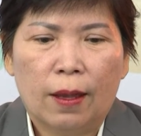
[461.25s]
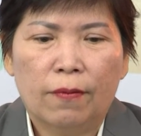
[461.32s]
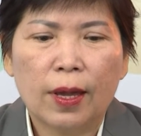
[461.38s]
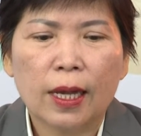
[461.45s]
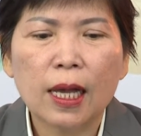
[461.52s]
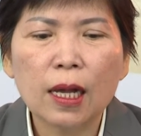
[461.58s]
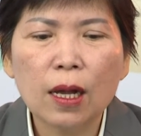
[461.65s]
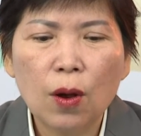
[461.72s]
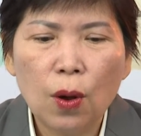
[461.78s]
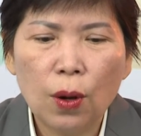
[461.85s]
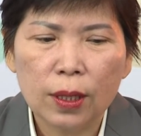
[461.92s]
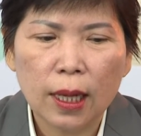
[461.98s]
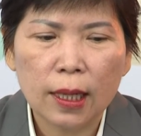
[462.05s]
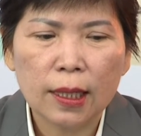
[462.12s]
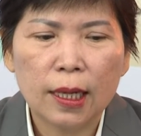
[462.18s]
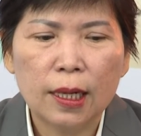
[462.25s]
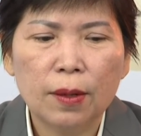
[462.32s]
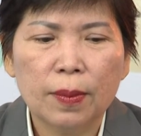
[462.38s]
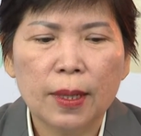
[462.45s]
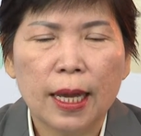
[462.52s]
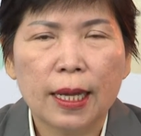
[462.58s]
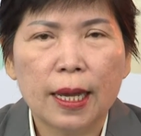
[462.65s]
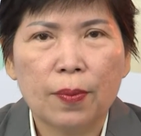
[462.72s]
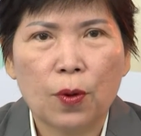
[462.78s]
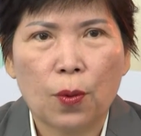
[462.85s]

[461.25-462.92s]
về cái cơ hội thăng tiến trong nghề nghiệp